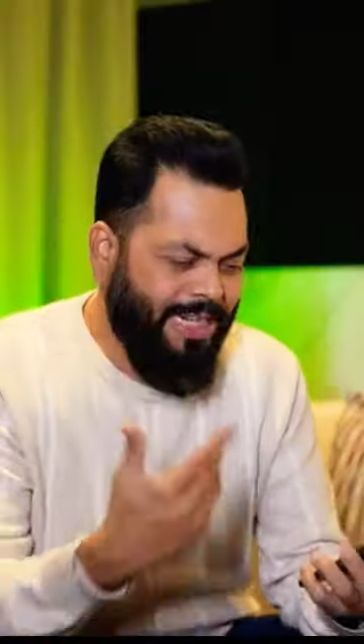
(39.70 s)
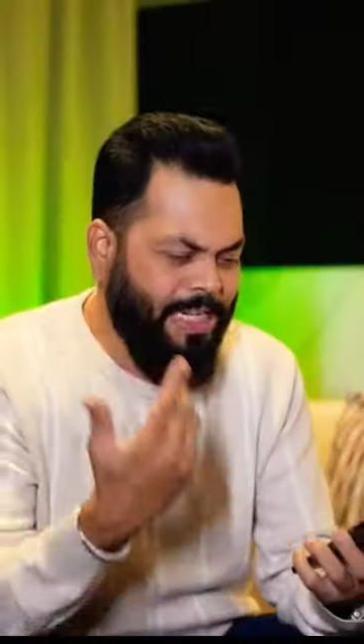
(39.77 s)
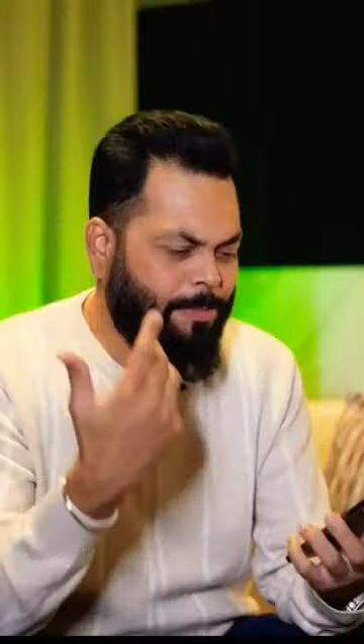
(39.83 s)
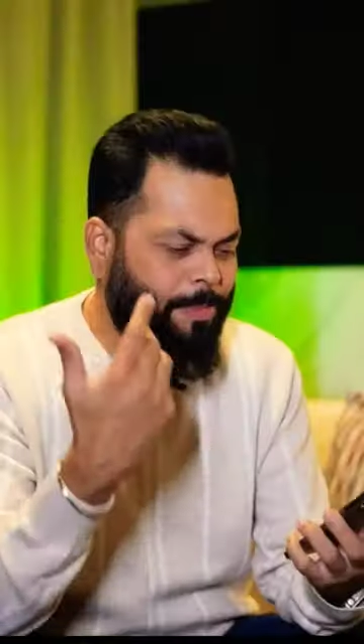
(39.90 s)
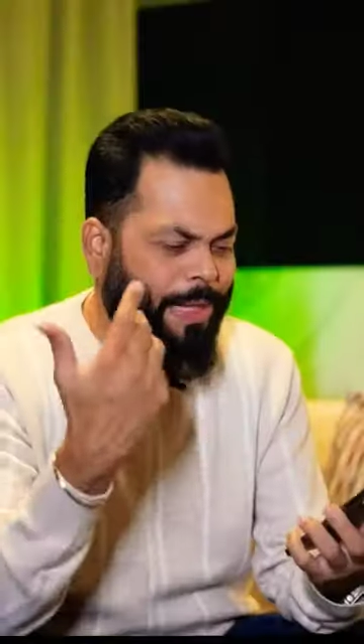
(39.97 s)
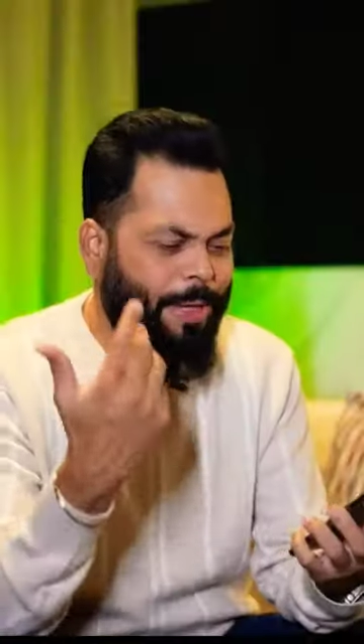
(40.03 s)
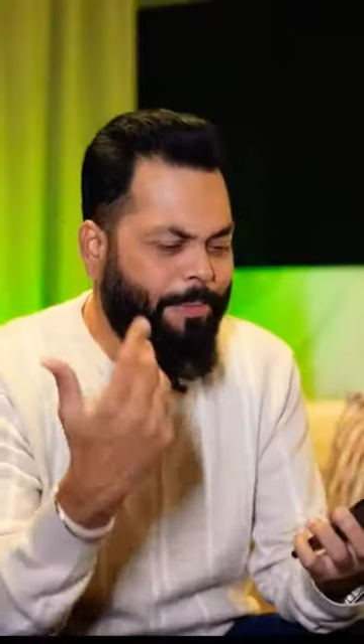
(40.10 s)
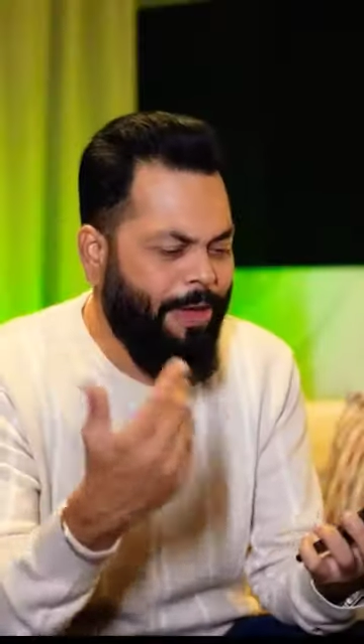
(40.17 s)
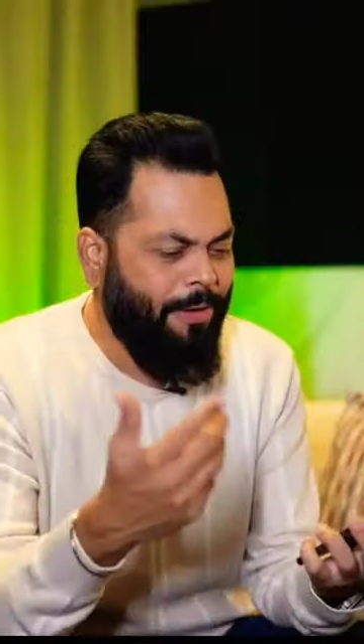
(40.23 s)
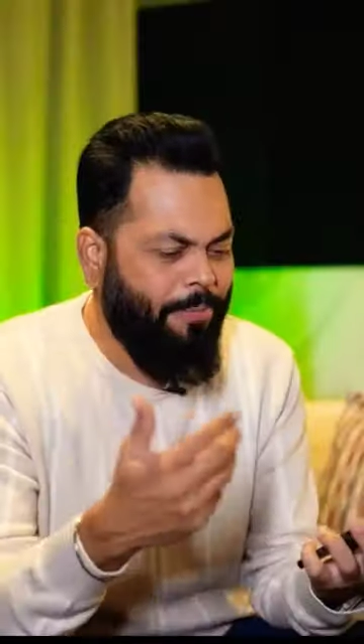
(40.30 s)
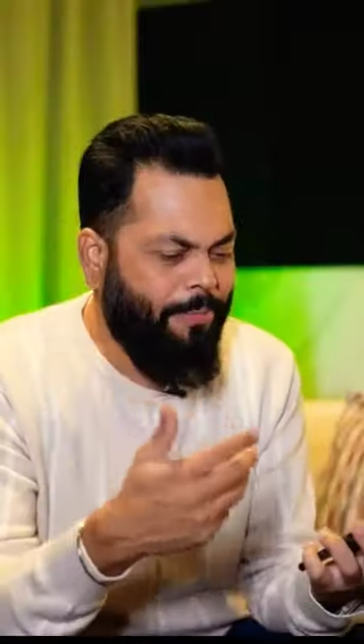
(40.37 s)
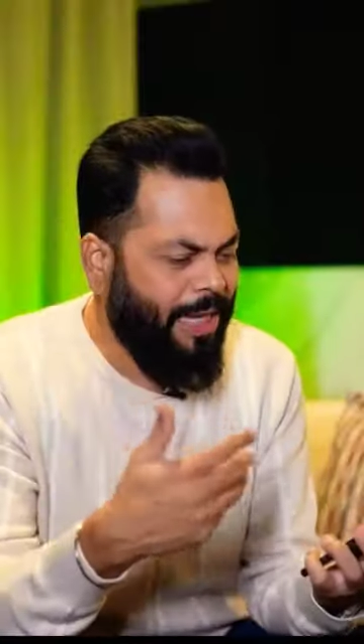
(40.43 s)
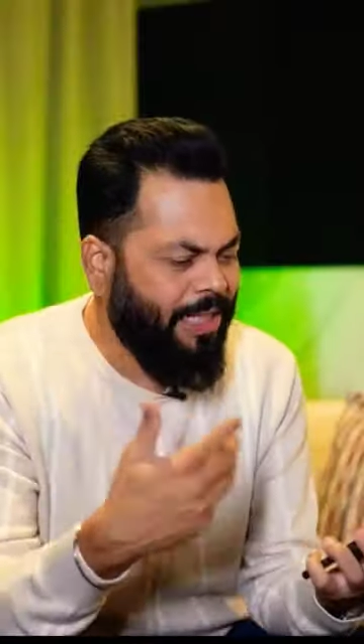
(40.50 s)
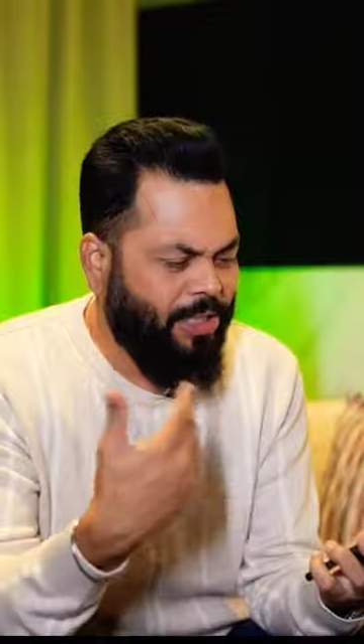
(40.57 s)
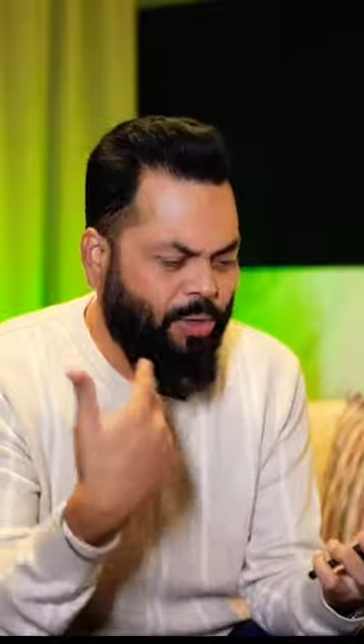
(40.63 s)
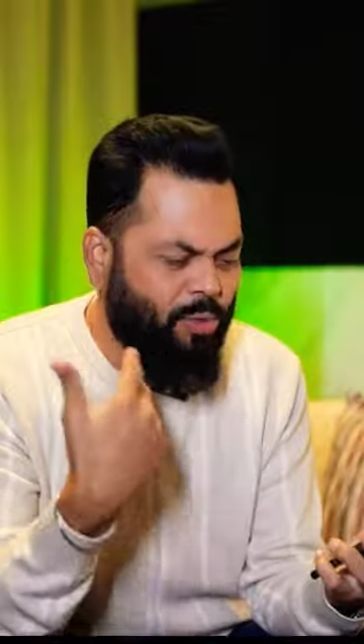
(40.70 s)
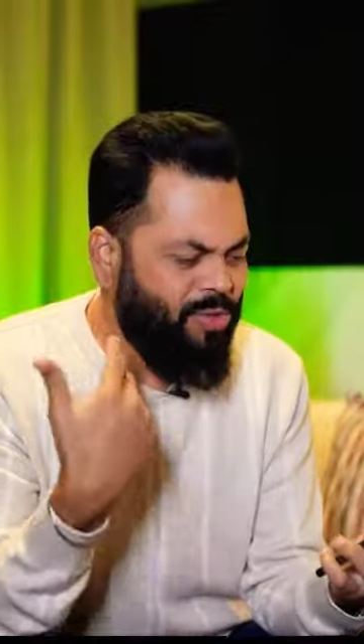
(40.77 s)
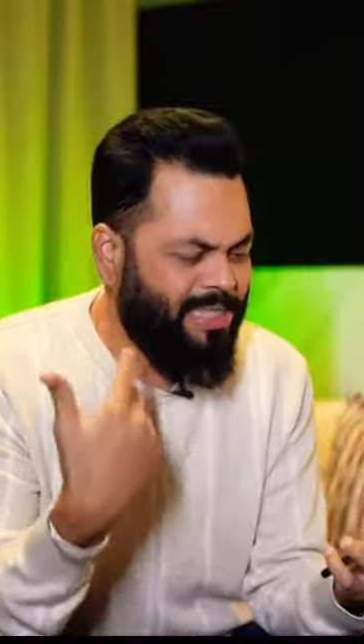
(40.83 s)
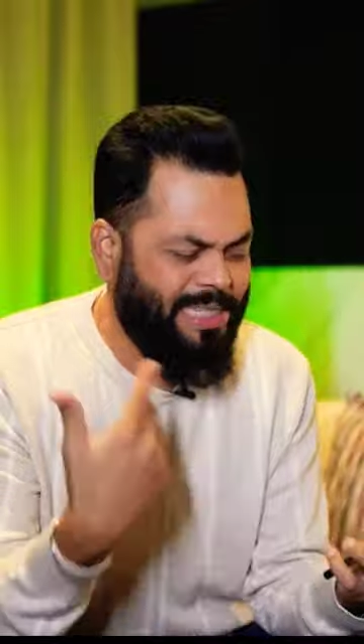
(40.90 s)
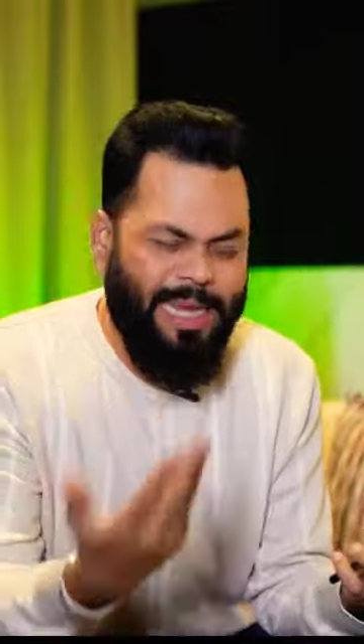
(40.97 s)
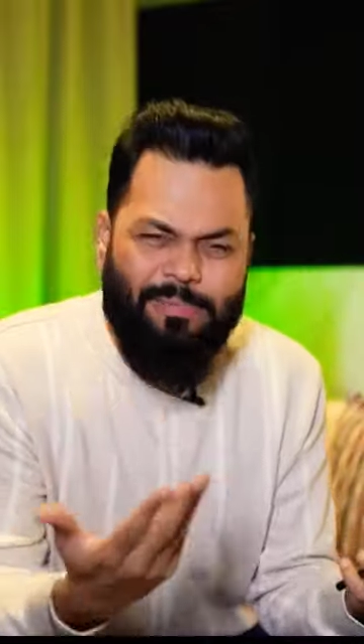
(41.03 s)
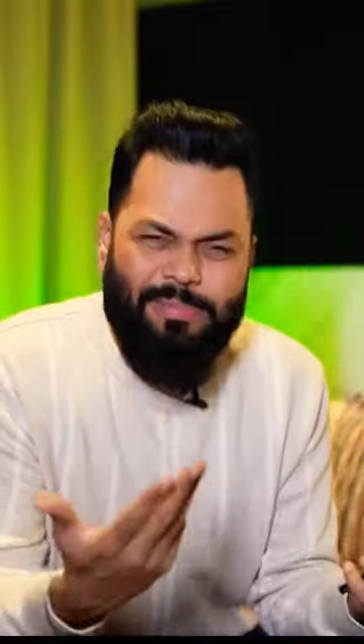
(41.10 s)
वैसे डिस्प्ले के बारे में बात करूं
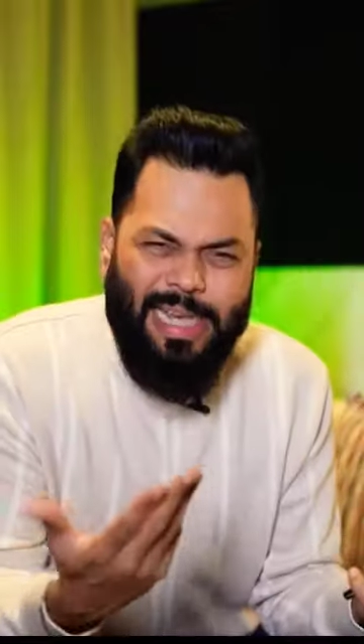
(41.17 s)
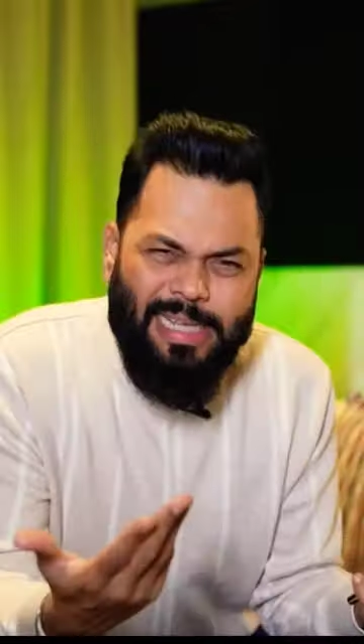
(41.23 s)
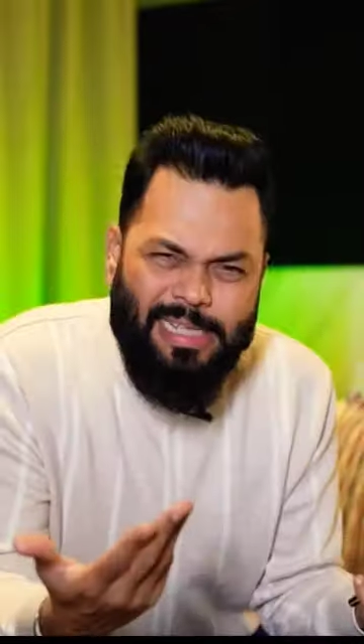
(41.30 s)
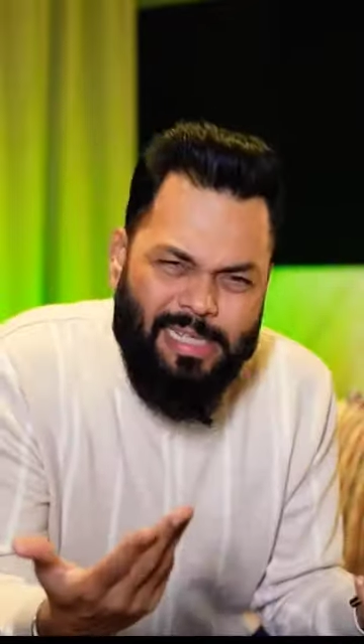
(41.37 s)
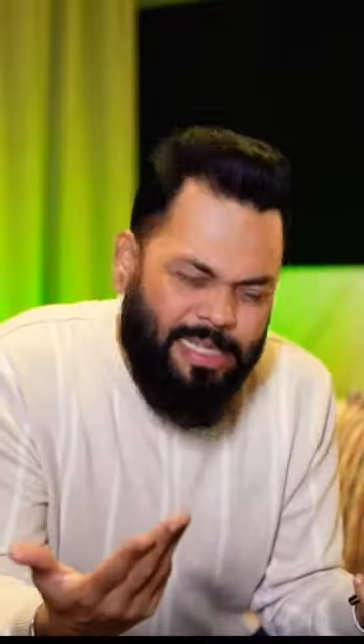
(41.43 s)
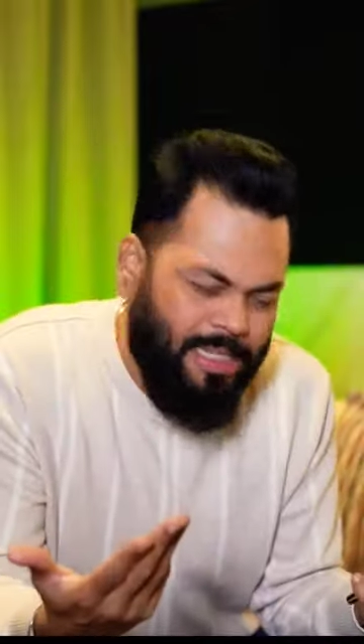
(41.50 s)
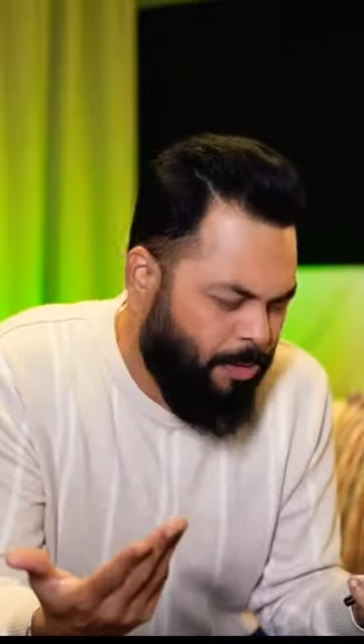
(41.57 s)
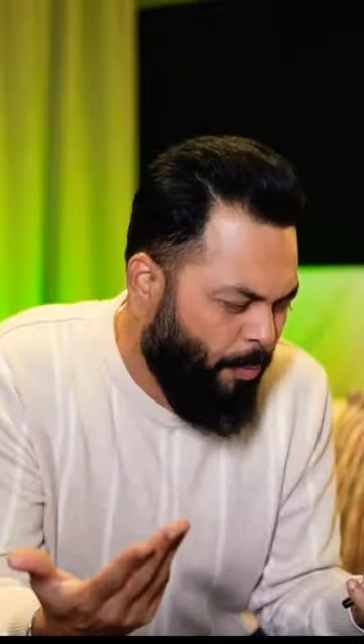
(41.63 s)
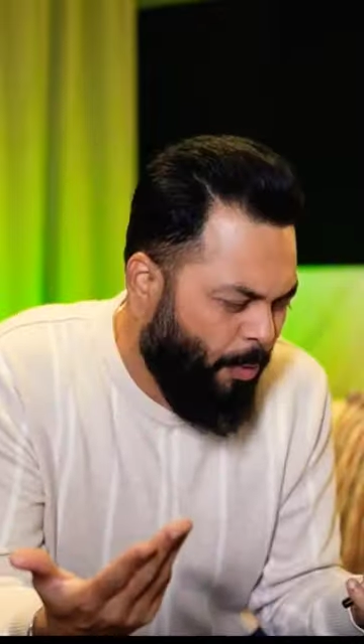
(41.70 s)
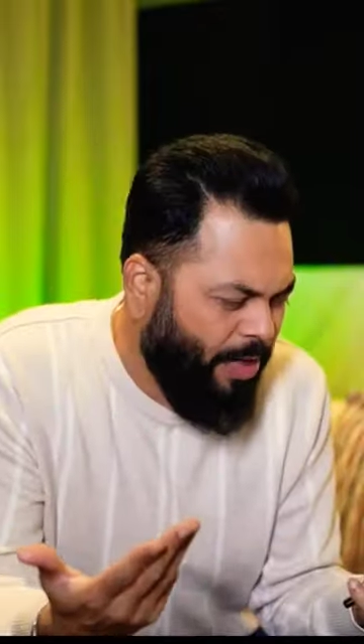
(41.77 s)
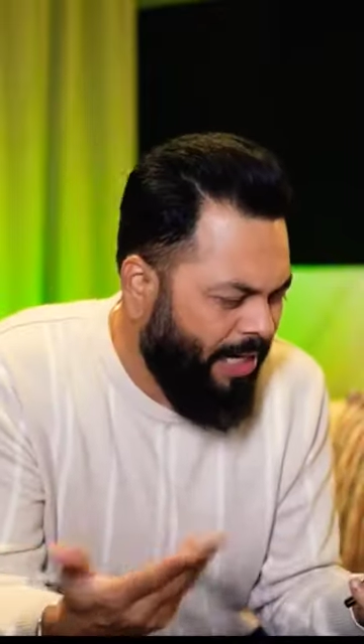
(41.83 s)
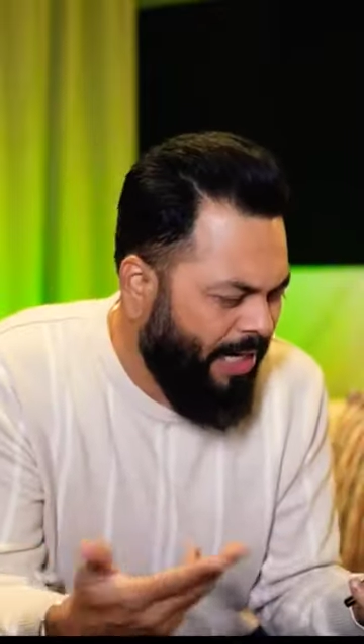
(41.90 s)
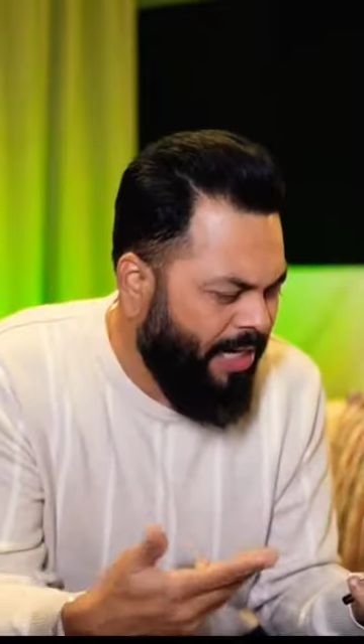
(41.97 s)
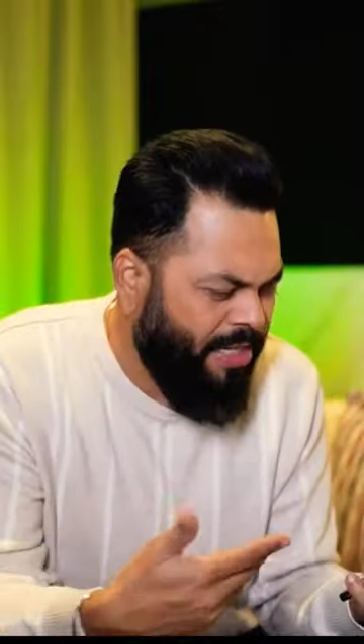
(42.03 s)
सेम साइज है सिक्स